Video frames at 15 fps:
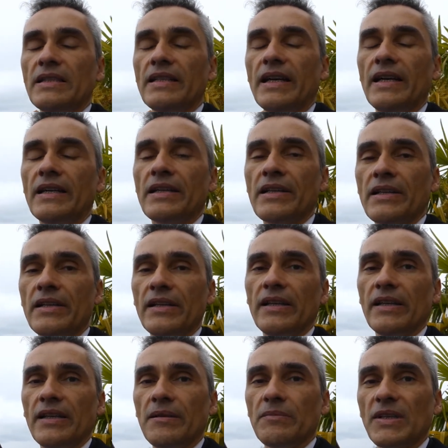dann
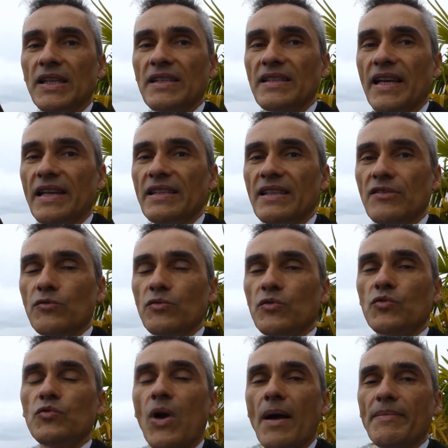ähm, kann sein, dass du
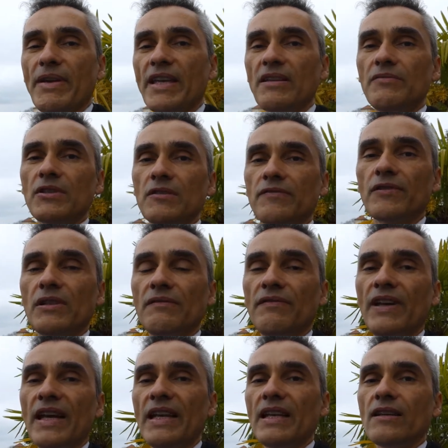zu abhängig wirst von den
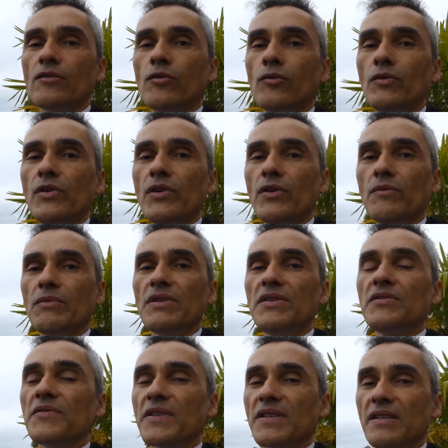wenigen Kunden
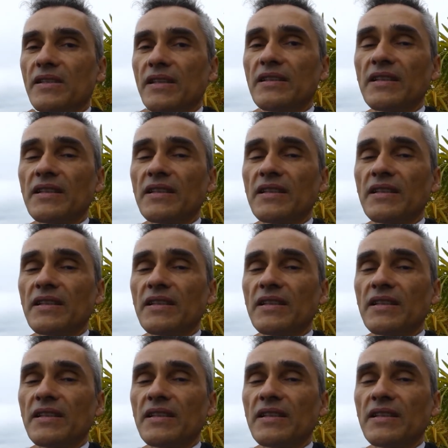bzw.